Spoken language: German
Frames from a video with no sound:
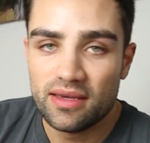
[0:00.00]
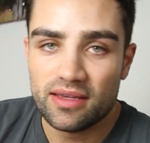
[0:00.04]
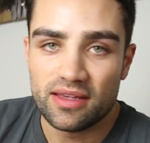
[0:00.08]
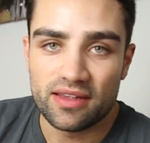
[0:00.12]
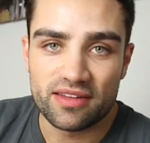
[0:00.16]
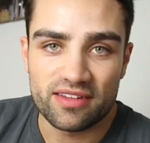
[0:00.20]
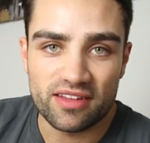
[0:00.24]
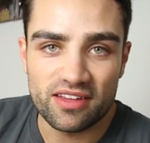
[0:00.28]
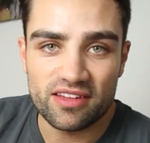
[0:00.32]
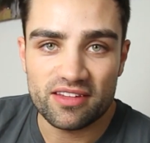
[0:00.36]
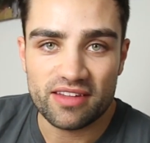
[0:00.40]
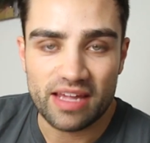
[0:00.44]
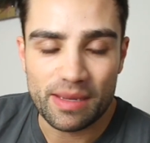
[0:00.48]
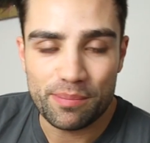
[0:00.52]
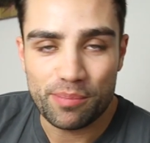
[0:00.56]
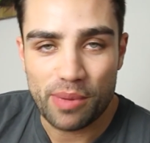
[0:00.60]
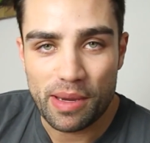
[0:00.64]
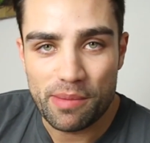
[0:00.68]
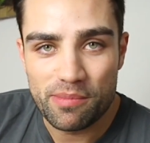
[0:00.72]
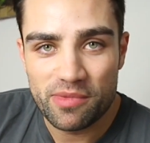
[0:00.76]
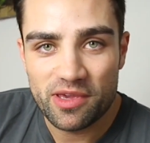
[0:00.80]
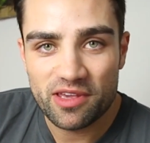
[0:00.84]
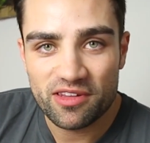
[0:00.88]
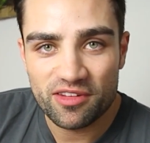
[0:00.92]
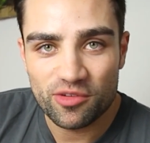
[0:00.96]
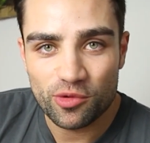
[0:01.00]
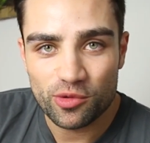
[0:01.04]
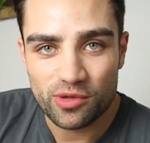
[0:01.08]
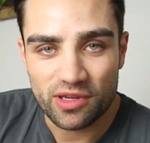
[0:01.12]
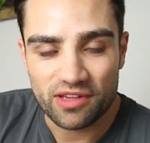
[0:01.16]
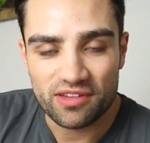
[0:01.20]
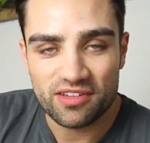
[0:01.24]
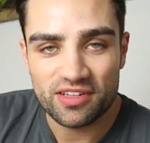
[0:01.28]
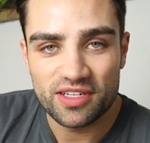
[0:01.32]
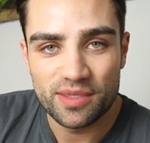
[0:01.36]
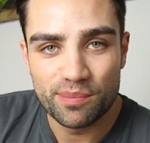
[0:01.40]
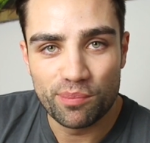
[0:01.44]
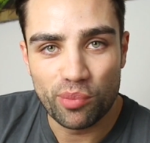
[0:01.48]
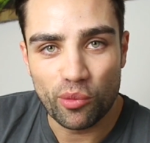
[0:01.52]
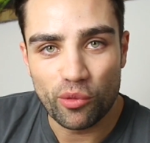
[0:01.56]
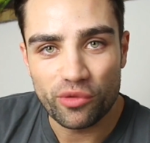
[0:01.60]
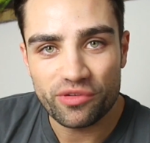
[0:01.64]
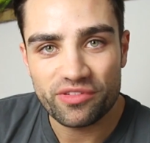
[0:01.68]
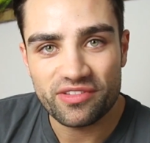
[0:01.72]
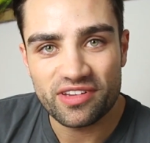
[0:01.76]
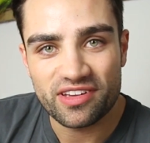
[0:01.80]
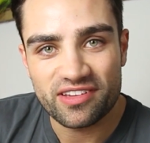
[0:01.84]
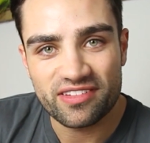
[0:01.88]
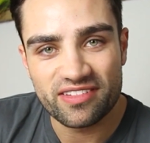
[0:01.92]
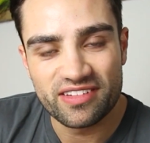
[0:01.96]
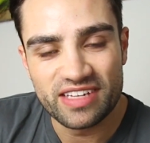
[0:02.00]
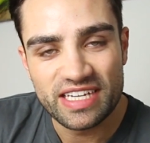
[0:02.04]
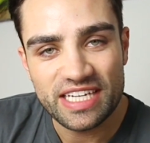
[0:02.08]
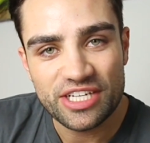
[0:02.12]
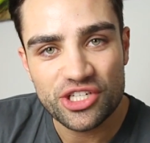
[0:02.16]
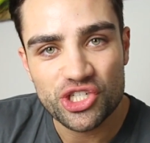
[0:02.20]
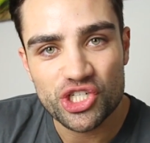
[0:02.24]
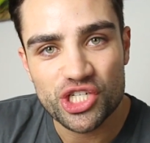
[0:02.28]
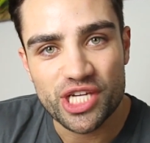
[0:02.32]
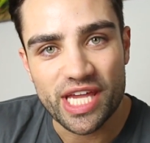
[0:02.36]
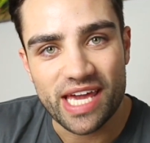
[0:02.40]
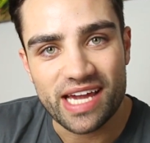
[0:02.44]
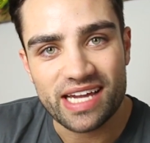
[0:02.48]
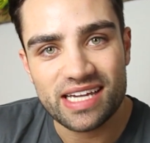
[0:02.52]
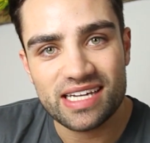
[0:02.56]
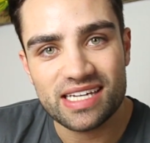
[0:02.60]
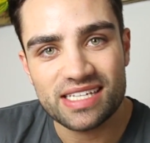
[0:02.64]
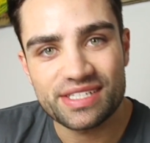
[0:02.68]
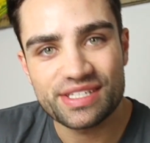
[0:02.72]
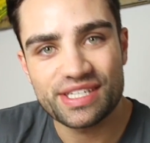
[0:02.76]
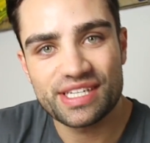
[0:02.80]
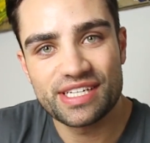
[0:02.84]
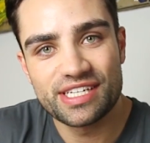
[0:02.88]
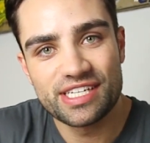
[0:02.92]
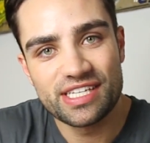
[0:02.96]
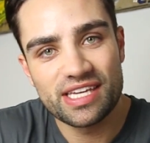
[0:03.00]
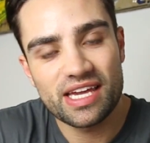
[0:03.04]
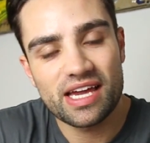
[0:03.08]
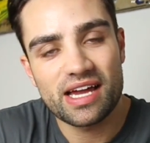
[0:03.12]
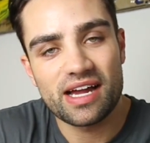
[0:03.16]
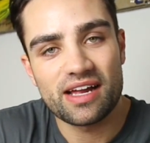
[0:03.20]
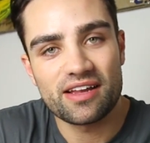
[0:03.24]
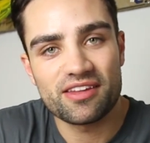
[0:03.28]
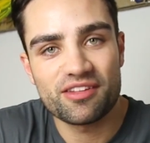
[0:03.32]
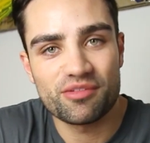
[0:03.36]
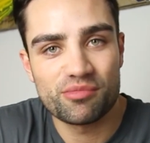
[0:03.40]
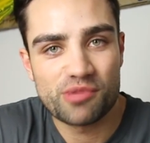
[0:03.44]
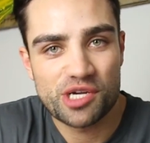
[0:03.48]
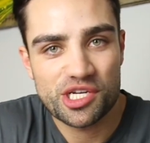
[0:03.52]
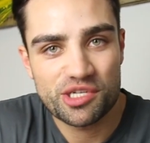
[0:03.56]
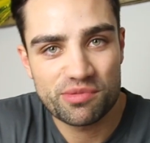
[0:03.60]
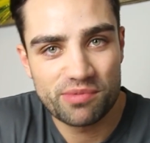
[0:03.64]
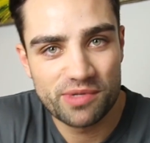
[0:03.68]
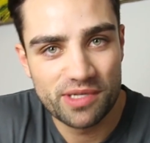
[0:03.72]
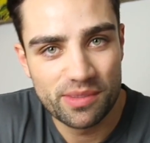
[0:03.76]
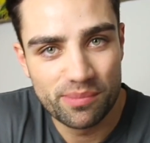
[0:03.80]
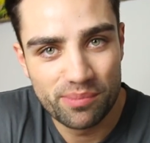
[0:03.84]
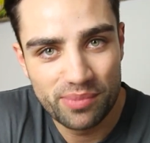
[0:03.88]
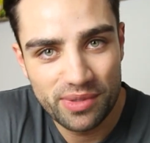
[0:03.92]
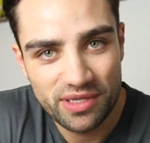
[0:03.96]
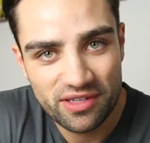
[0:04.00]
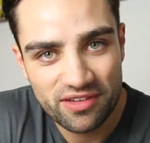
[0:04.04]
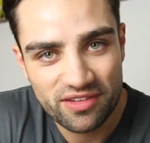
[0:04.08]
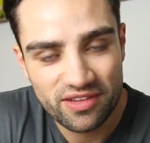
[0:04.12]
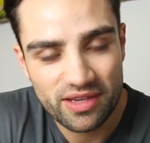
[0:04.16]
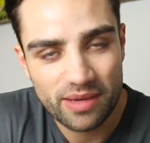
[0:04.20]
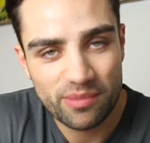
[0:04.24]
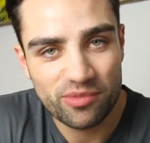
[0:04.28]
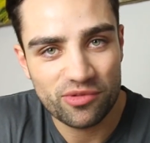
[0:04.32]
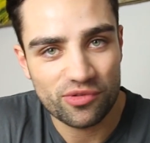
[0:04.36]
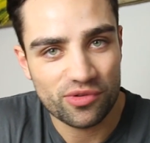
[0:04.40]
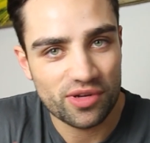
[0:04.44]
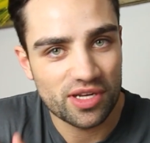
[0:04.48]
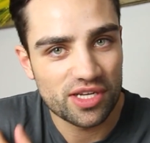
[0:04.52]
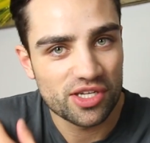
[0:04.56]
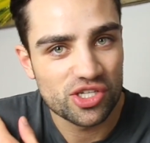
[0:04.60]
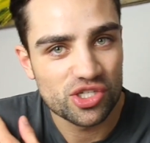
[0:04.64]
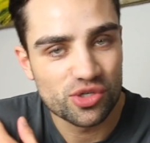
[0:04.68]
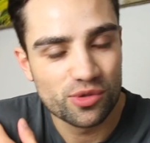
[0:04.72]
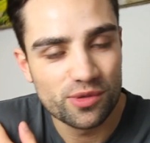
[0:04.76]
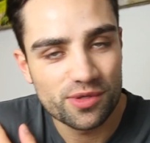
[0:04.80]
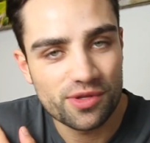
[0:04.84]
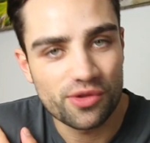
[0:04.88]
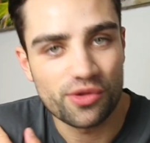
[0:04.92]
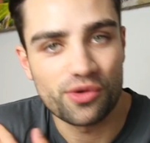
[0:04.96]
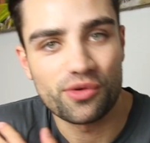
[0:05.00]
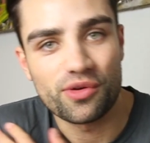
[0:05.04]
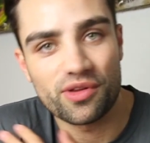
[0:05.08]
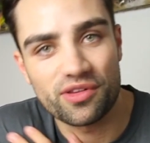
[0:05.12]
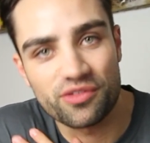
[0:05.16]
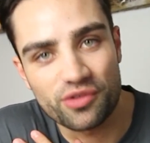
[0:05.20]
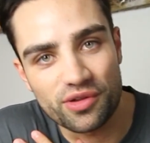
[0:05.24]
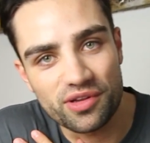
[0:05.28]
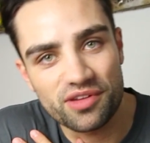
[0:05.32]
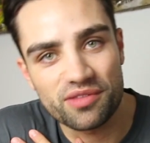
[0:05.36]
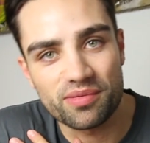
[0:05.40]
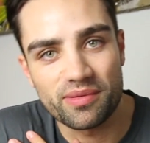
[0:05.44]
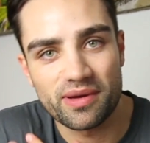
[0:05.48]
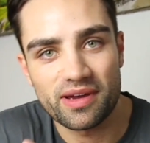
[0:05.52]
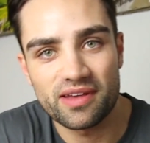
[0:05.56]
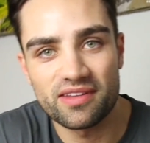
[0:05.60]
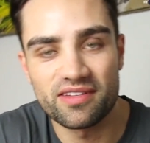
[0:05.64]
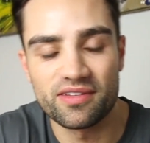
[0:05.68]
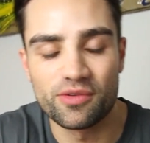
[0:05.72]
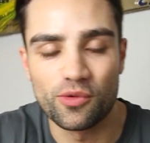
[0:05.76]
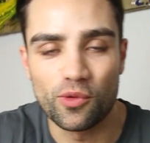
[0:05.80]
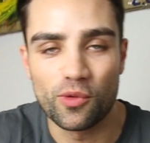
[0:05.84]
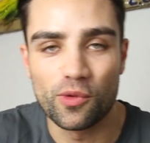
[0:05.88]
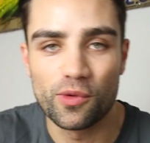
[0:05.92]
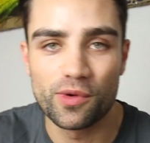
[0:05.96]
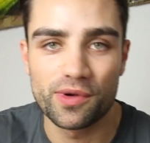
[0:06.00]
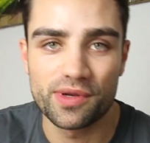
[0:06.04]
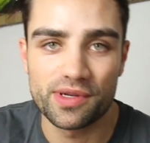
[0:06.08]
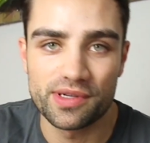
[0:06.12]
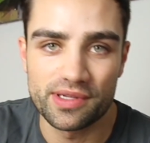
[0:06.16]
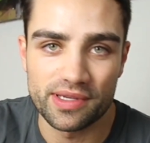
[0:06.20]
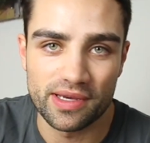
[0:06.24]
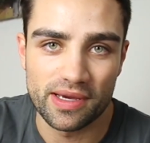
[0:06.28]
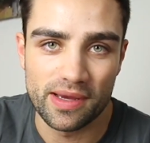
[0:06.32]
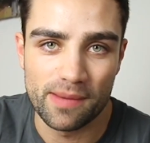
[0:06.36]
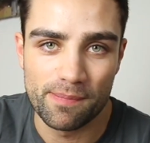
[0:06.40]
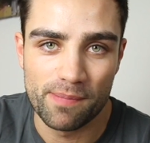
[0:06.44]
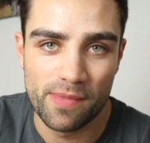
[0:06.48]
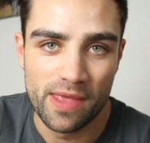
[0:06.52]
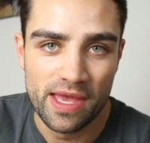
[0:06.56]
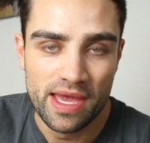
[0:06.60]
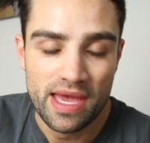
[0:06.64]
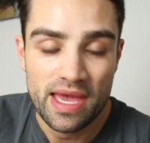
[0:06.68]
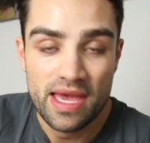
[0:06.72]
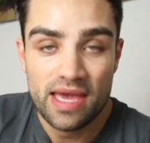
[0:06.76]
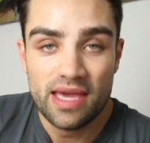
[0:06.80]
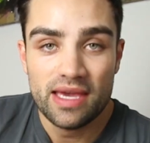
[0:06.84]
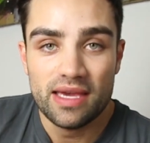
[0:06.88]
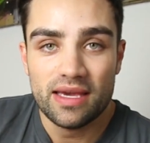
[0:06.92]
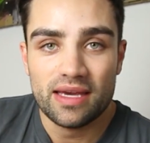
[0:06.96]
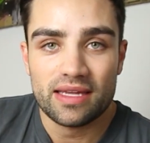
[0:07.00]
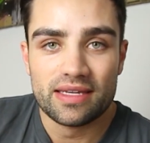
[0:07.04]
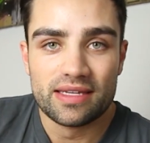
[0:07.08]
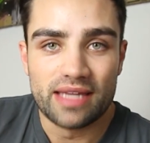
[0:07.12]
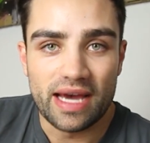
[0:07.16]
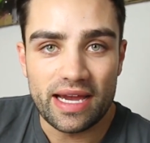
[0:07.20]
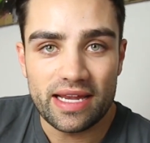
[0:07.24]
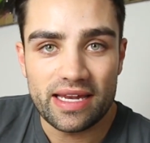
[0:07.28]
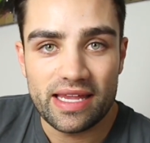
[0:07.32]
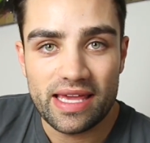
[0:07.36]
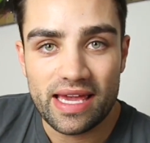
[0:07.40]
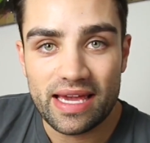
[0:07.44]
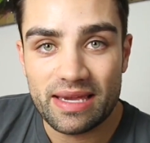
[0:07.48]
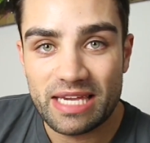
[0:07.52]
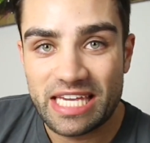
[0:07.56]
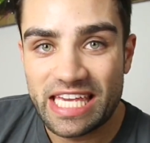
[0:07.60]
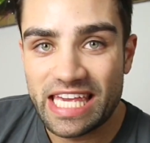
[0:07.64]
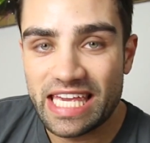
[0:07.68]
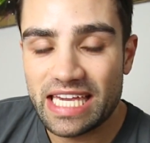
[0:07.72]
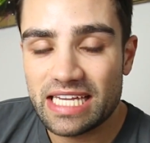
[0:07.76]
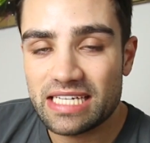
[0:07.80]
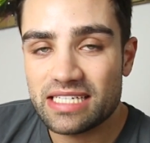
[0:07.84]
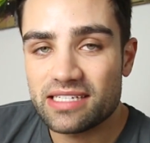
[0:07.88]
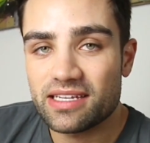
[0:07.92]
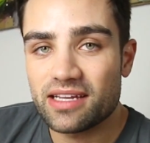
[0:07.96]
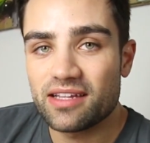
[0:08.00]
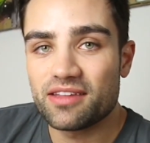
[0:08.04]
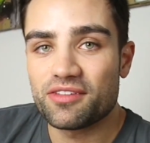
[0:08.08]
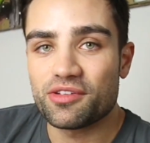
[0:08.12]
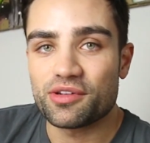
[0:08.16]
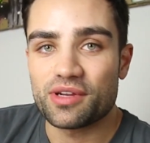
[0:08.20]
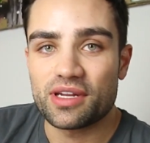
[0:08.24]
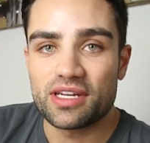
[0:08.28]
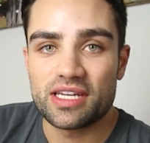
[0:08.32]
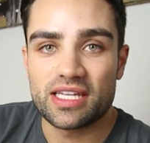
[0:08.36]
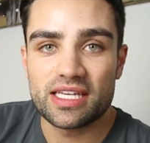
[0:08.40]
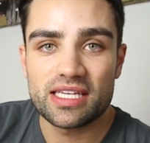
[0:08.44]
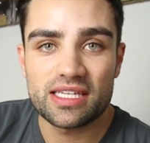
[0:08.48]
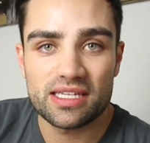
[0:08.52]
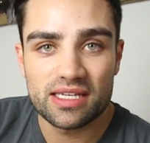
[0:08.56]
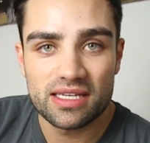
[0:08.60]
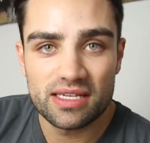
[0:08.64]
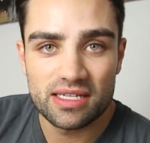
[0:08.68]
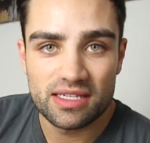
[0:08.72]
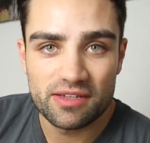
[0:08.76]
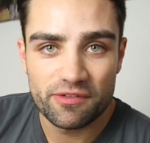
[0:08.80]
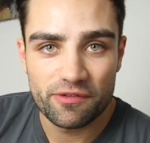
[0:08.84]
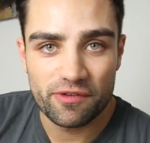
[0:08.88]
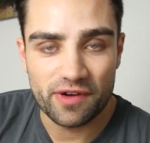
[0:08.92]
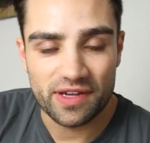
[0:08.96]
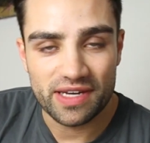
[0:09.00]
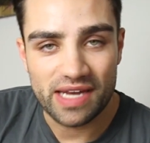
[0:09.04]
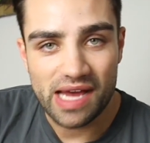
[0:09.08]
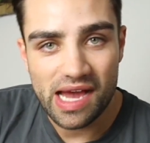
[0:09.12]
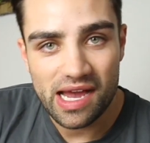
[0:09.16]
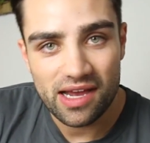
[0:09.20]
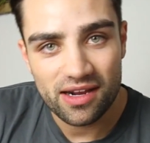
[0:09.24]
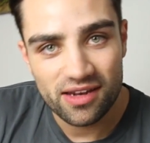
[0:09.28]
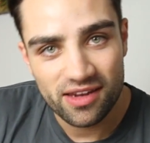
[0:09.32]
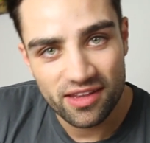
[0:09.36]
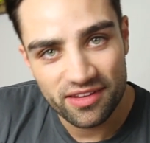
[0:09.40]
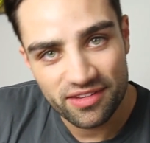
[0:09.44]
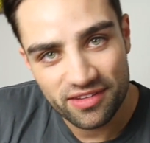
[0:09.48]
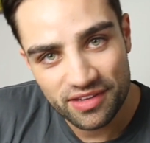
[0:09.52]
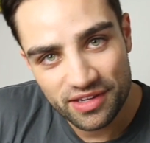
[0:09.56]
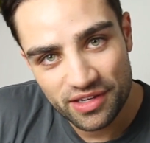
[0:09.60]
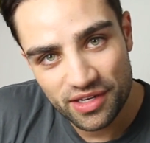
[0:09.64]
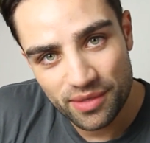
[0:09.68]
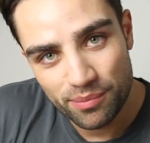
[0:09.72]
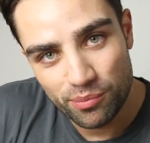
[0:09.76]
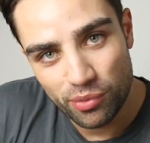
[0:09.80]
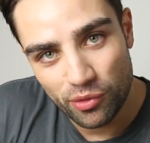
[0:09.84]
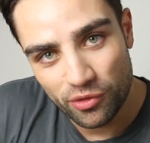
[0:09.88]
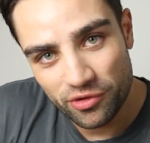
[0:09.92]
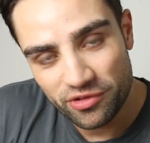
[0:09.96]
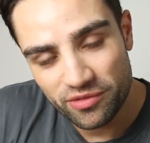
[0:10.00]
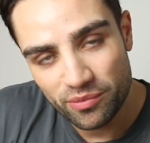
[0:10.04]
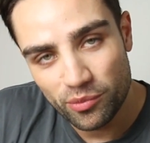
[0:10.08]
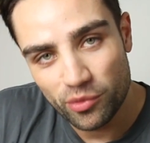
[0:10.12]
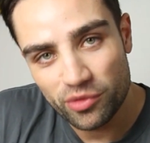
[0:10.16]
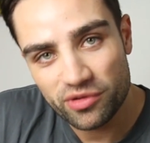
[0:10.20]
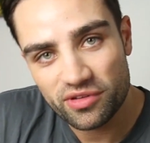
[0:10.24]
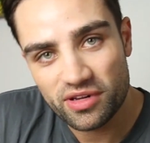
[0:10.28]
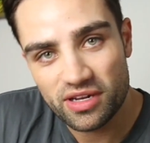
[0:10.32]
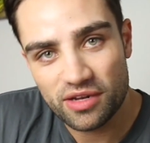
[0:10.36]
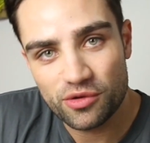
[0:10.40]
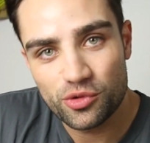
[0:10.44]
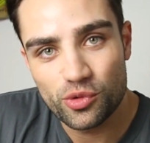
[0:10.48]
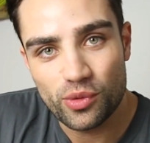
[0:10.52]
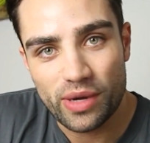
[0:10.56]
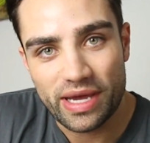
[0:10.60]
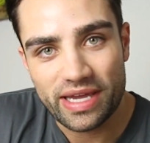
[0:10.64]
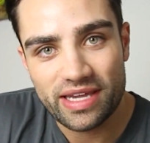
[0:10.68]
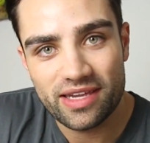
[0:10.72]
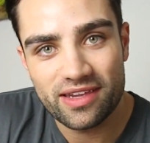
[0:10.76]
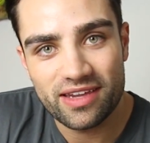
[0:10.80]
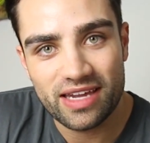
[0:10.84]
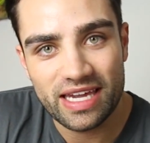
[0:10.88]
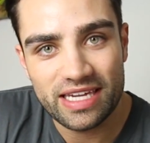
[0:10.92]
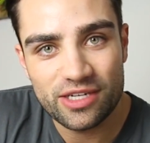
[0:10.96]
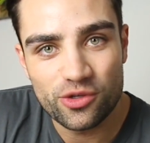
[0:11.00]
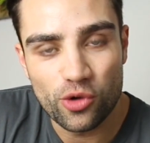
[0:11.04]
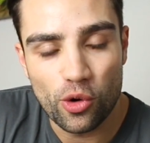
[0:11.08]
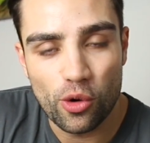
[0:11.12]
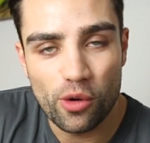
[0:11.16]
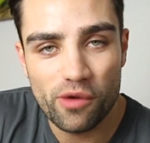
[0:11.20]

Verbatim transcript: es ist halt bei mir so, dass ich die Brust jetzt nicht stärker trainiere als zum Beispiel den Bizeps oder die Schultern oder sonst was und ähm, nein, eher im Gegenteil, sondern ich vernachlässige die Brustmuskulatur eigentlich recht